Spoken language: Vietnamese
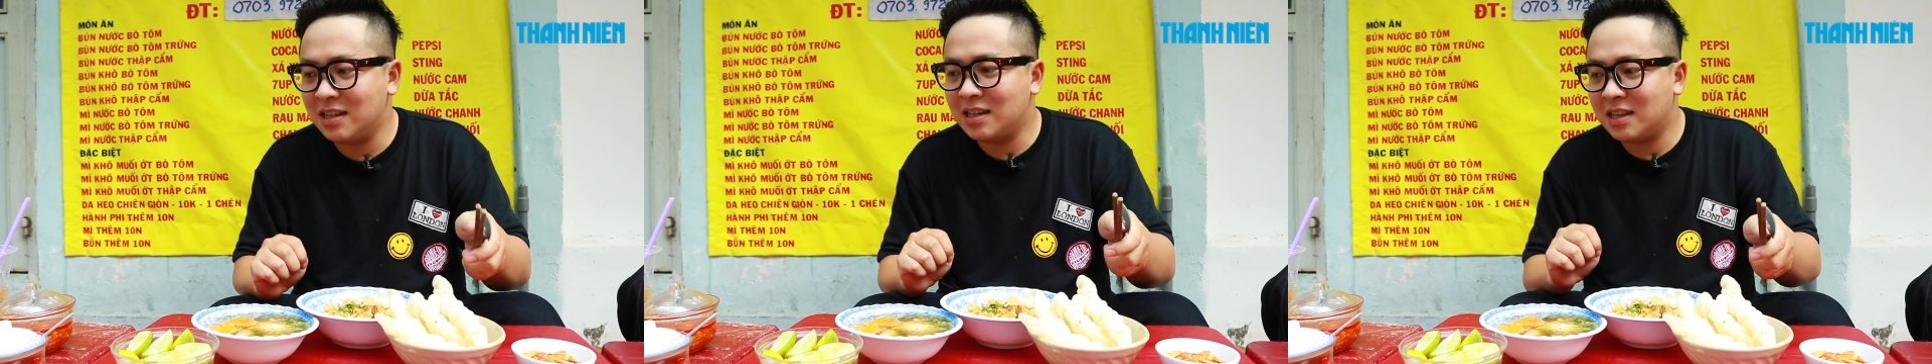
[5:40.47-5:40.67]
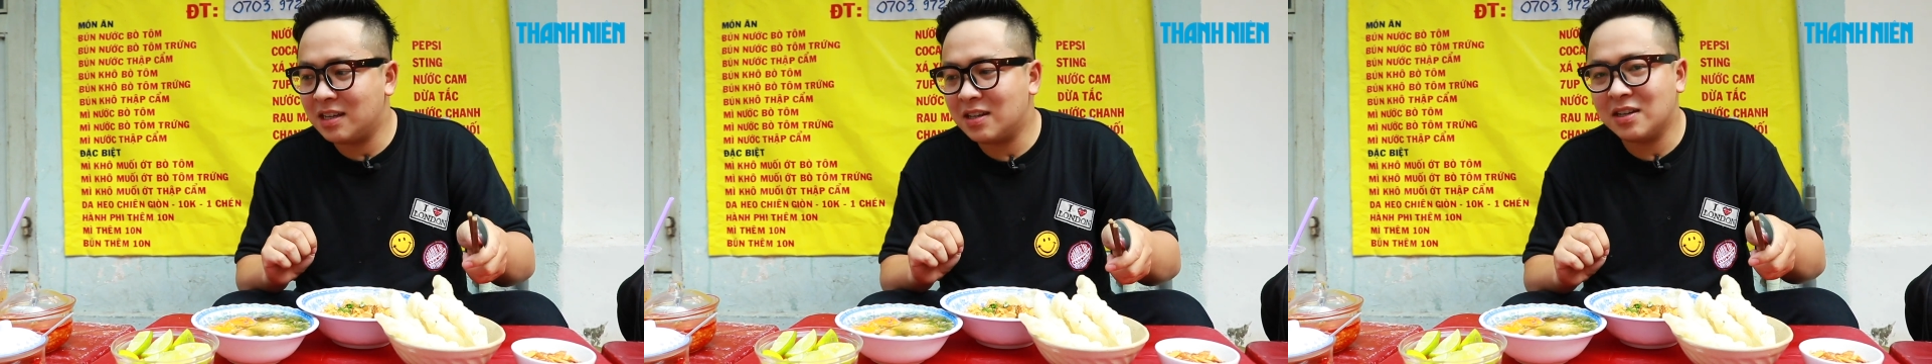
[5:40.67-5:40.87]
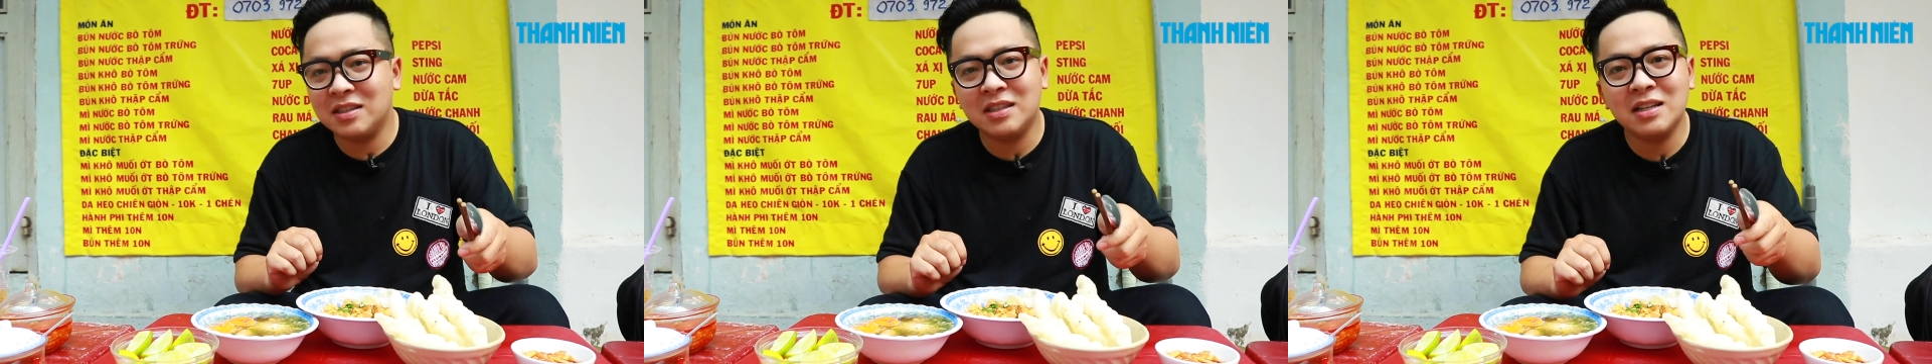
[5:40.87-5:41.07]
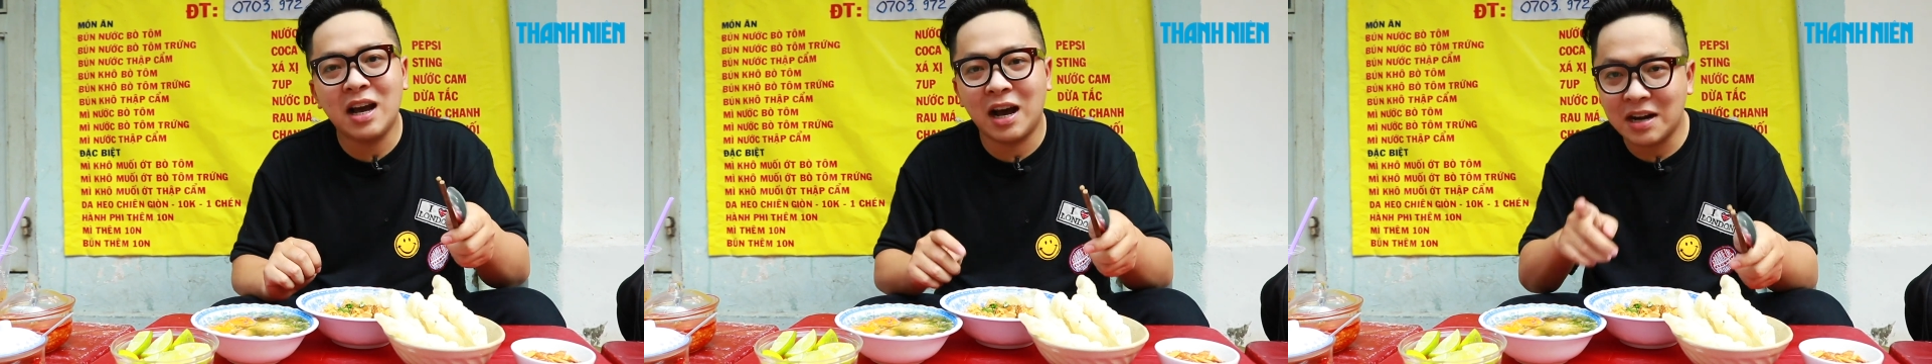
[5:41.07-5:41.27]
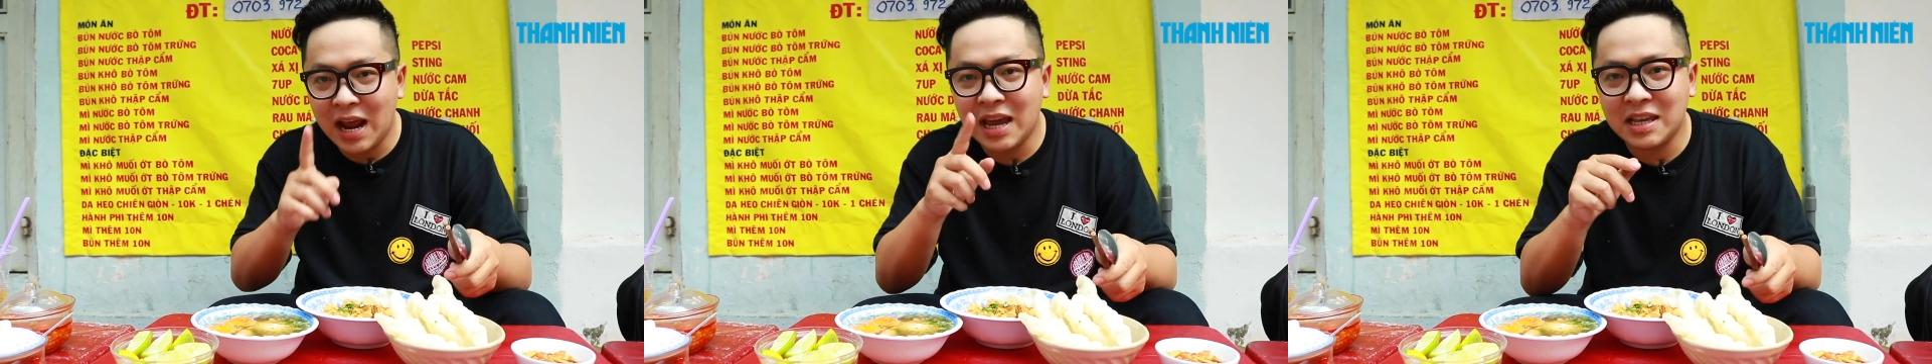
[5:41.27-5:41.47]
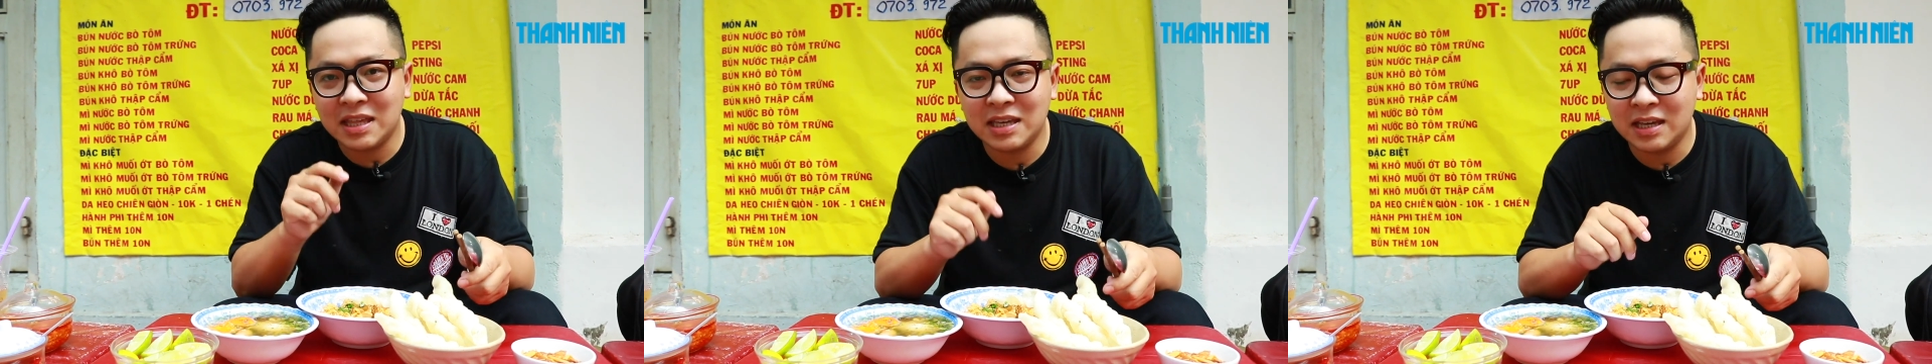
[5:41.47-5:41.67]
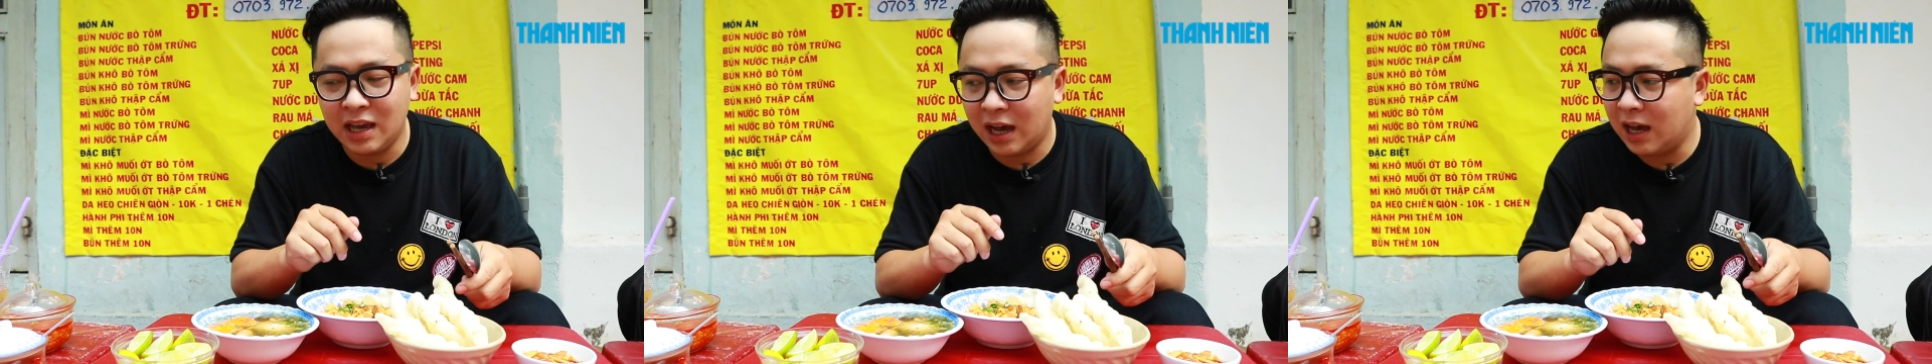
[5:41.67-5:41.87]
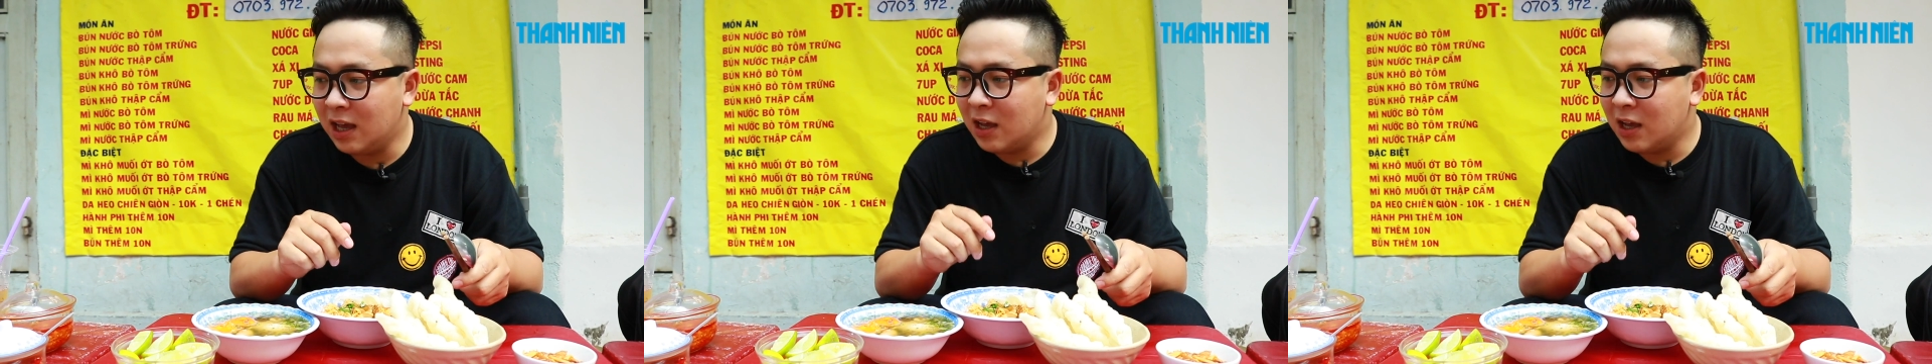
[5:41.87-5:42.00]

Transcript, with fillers: nói chứ ở đây thì